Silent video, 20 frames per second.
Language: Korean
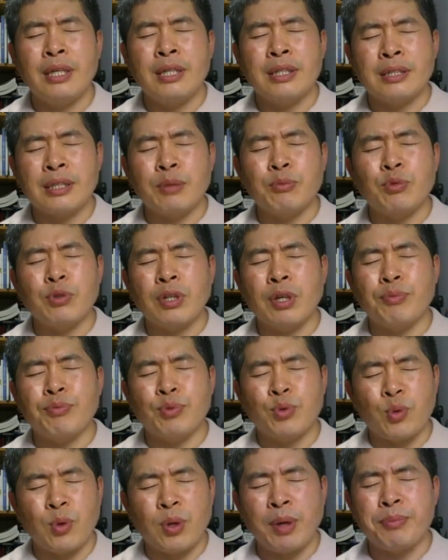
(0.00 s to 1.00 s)
참 우리가
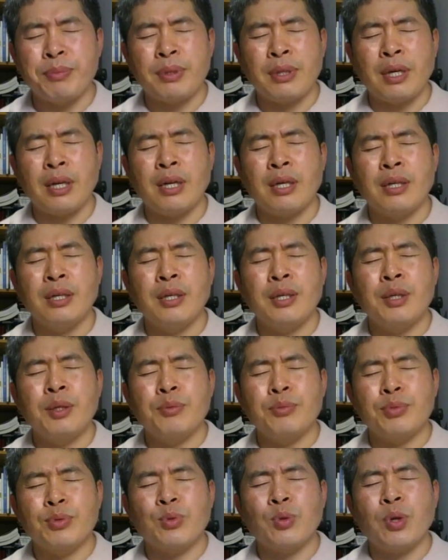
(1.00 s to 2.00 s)
부족합니다.
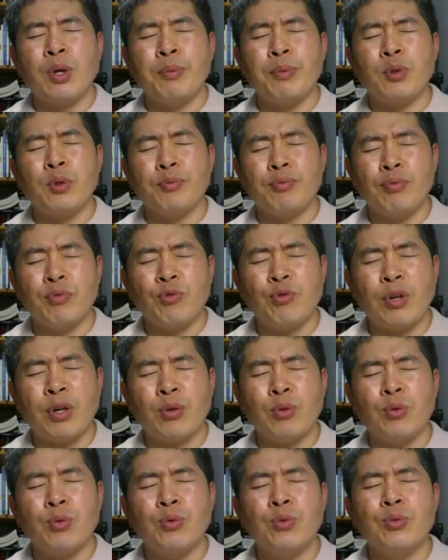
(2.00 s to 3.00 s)
부족함에도
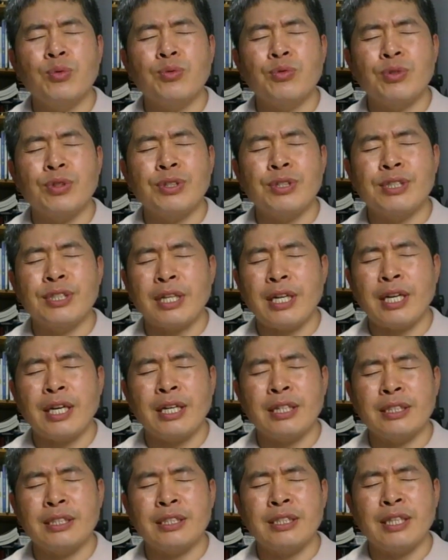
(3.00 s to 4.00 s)
불구하고 우리를
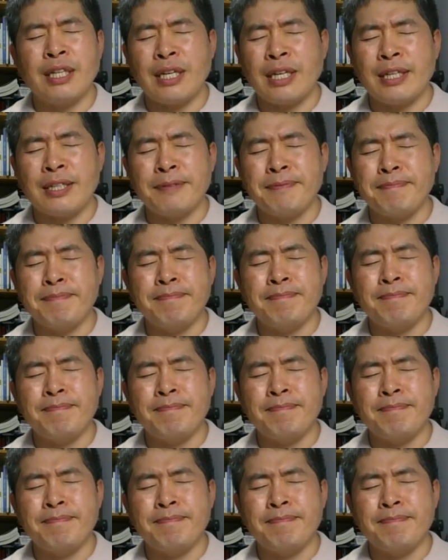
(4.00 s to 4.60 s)
사랑하시는 하나님.